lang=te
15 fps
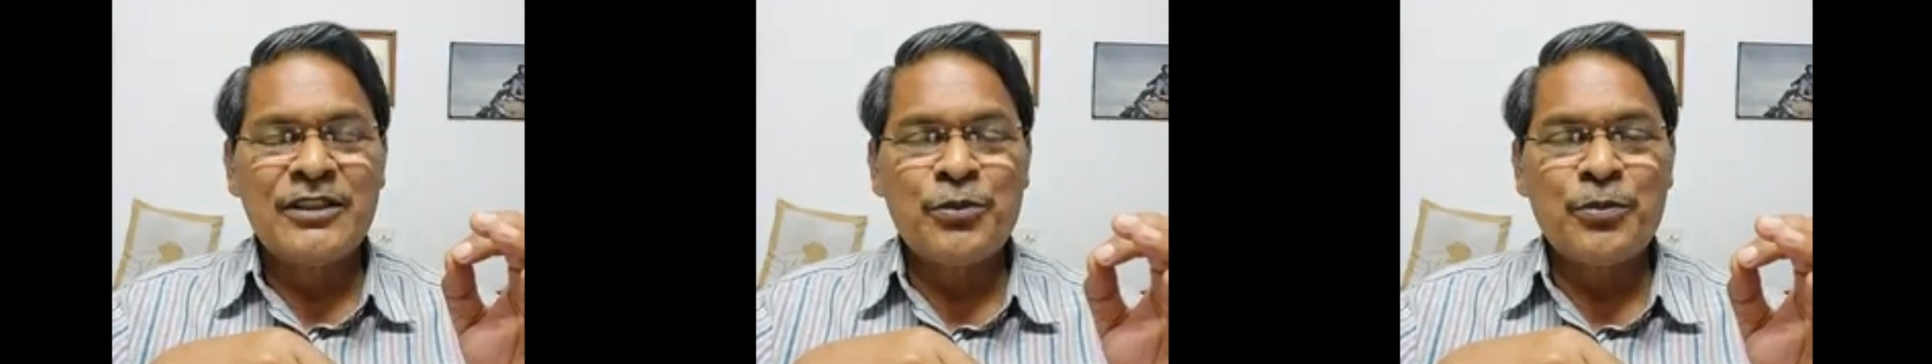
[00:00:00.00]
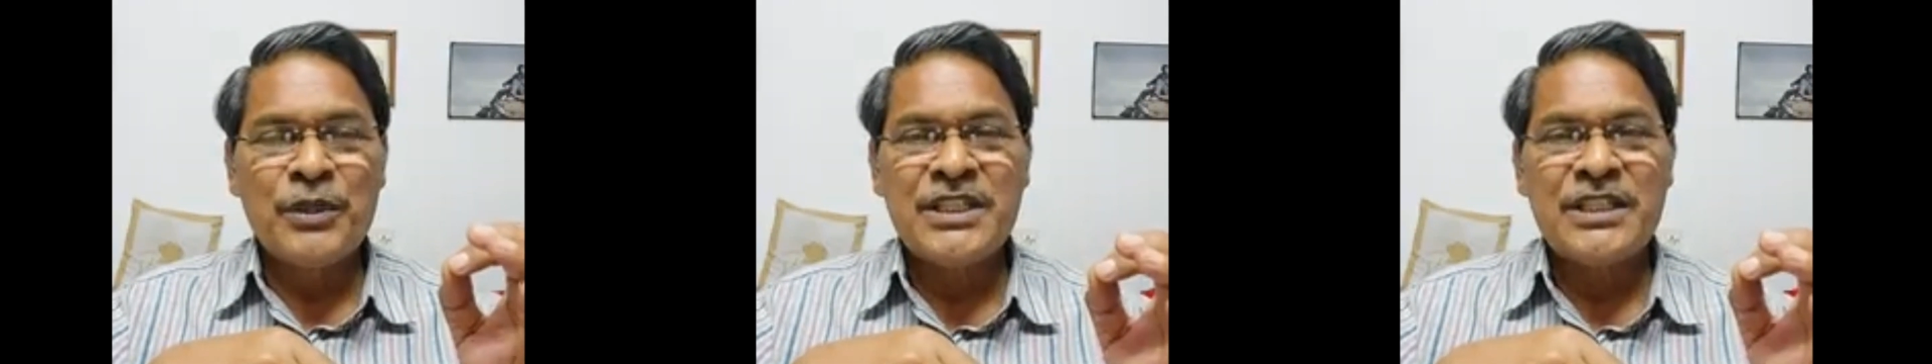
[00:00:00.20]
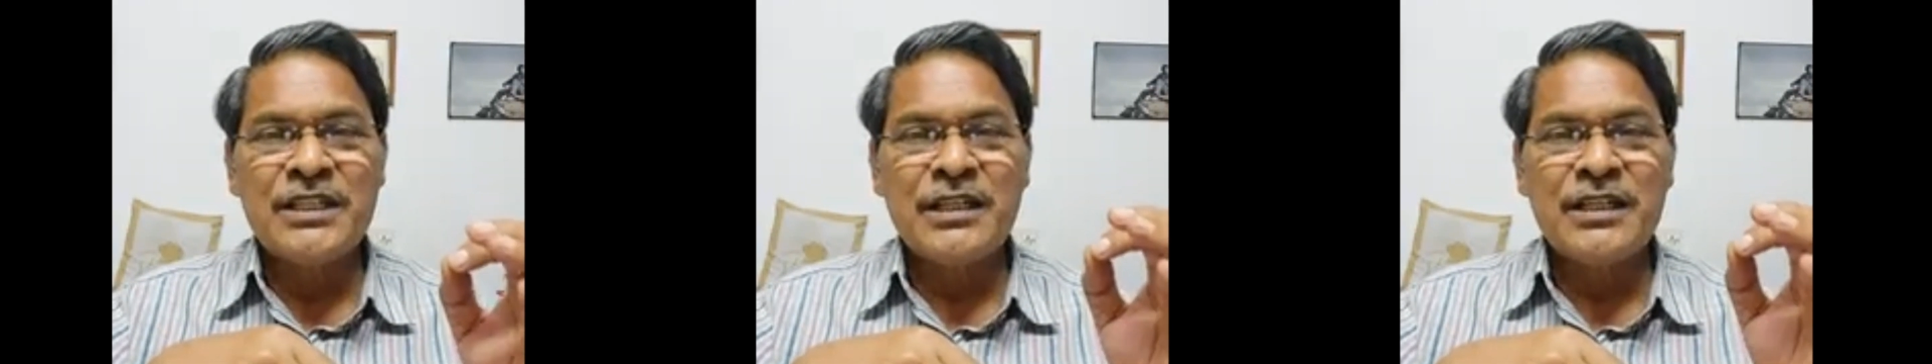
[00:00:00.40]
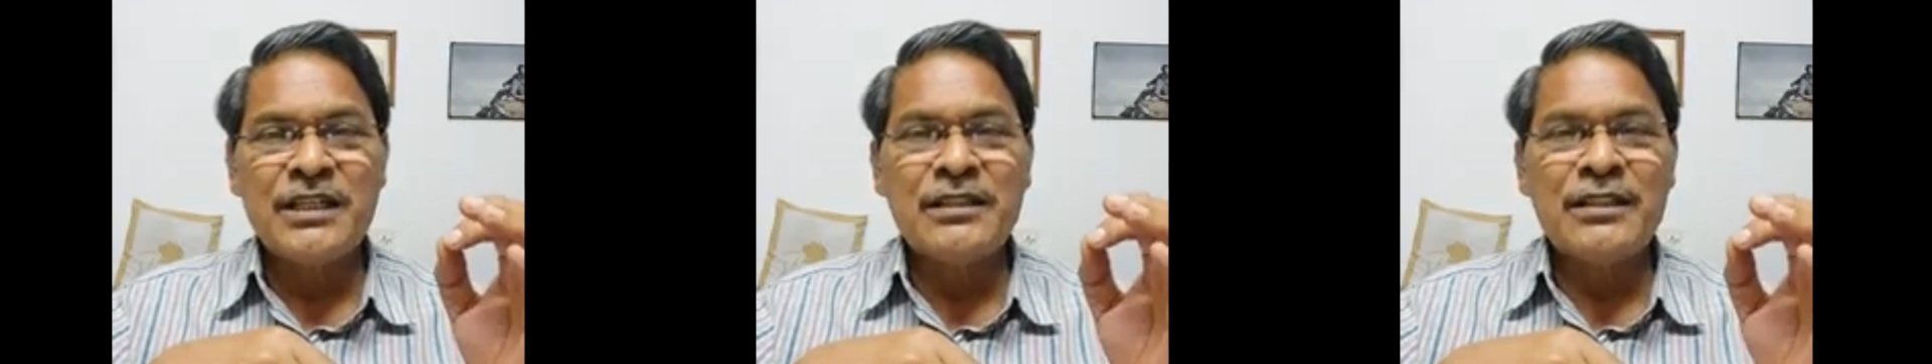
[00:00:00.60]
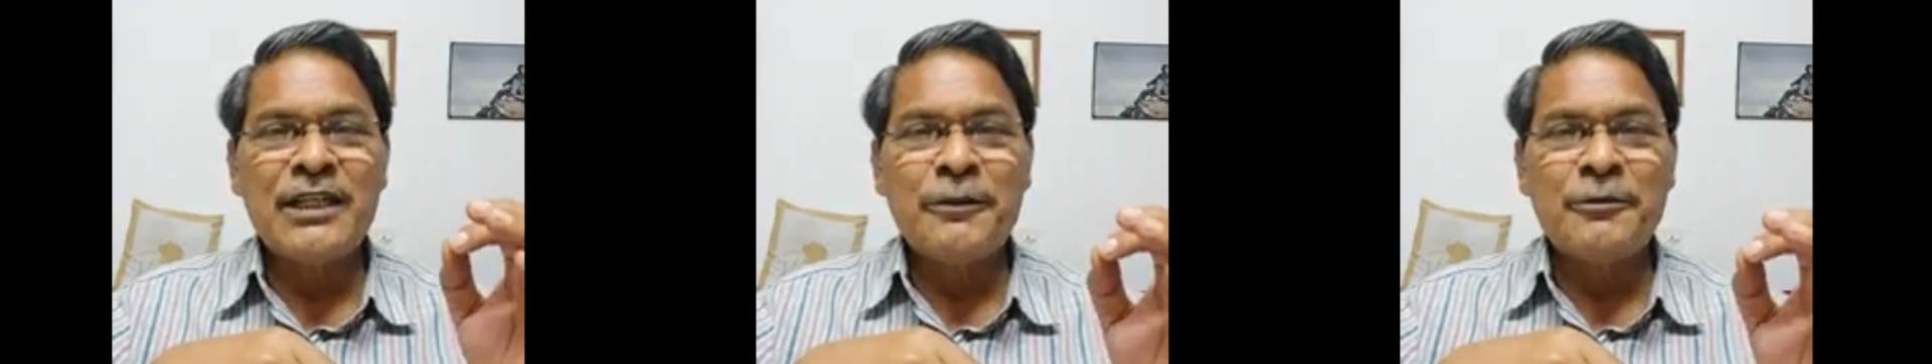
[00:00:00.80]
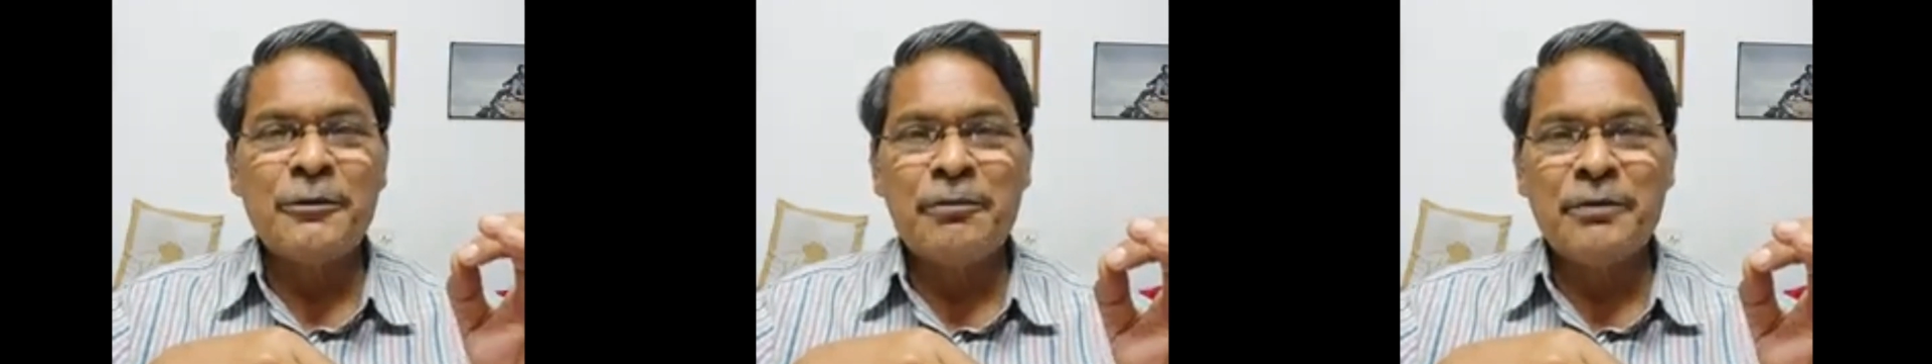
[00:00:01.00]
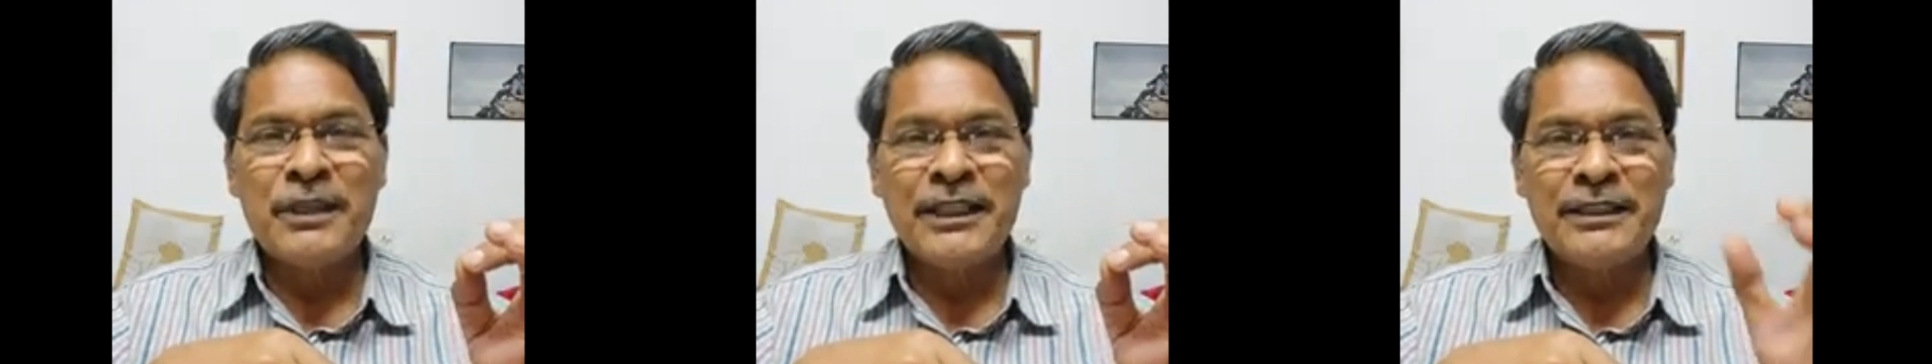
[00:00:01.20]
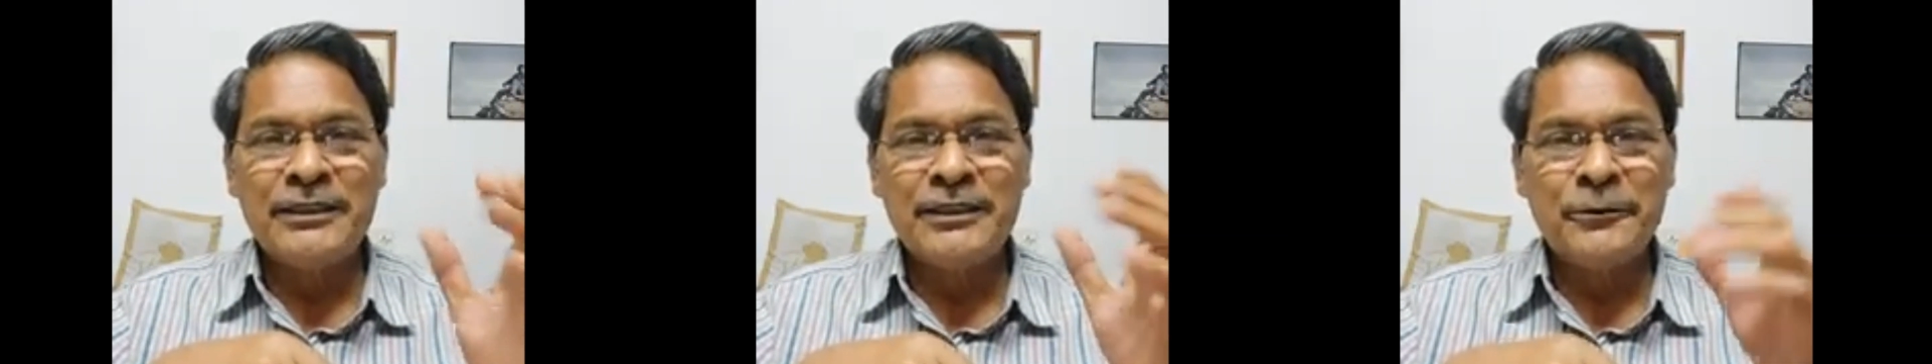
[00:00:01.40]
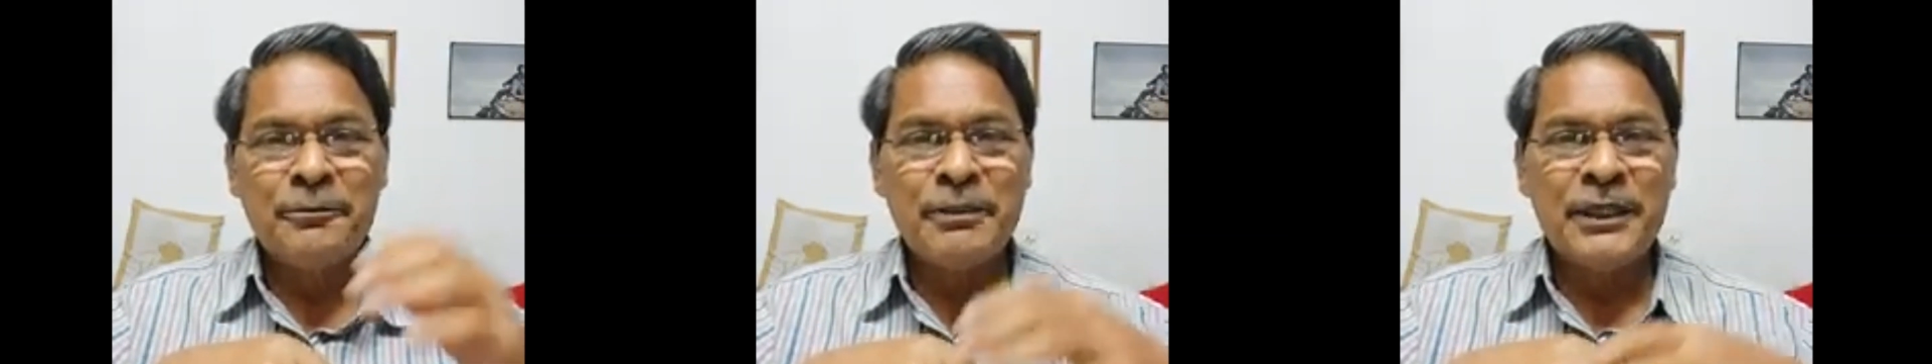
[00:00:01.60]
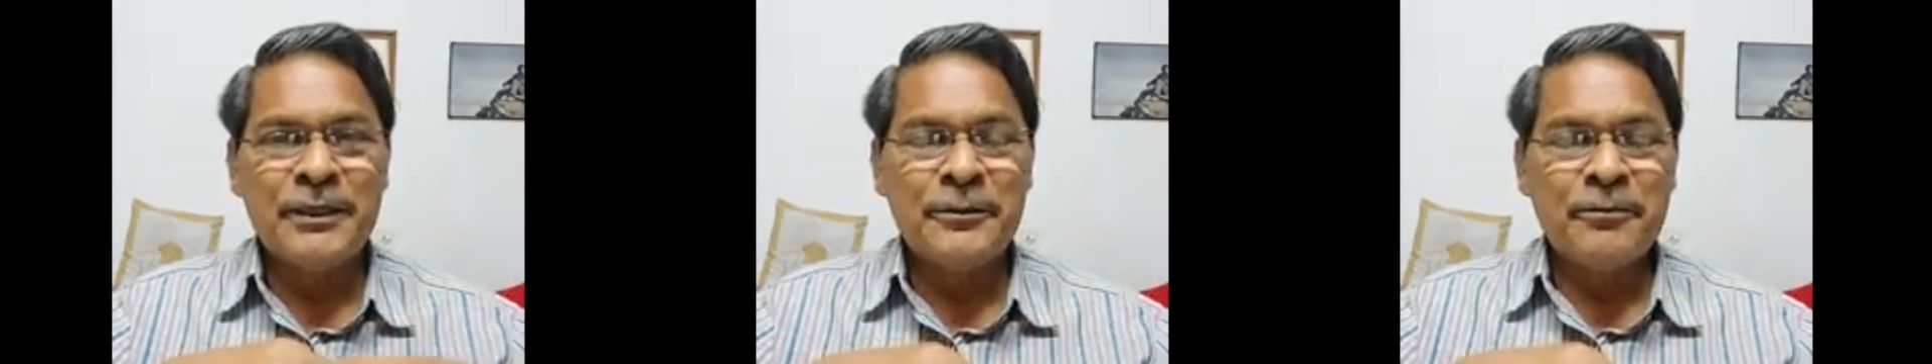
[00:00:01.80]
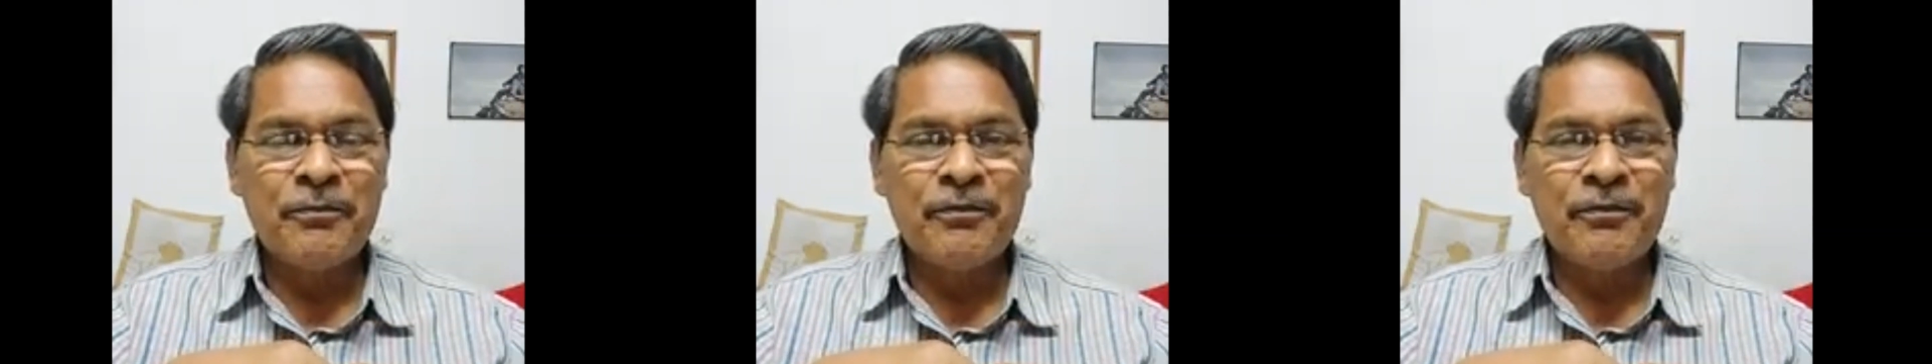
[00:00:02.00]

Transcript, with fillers: స్పష్టంగా తన అభిప్రాయం చెప్పారు